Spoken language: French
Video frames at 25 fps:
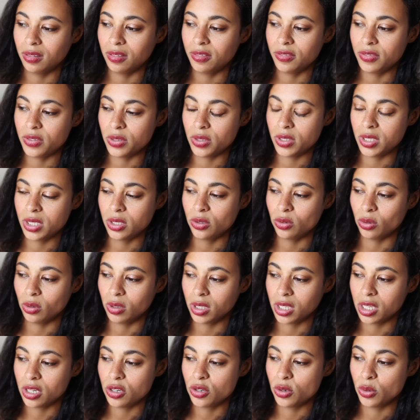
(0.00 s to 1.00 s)
vois, une fois, il y a un mec
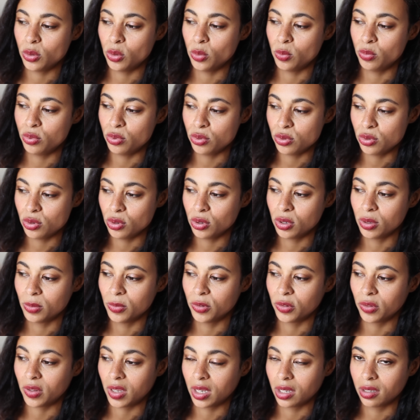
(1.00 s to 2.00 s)
qui m'a dit
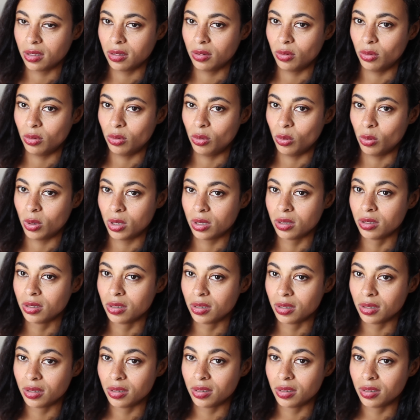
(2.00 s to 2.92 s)
Ah, t'as de la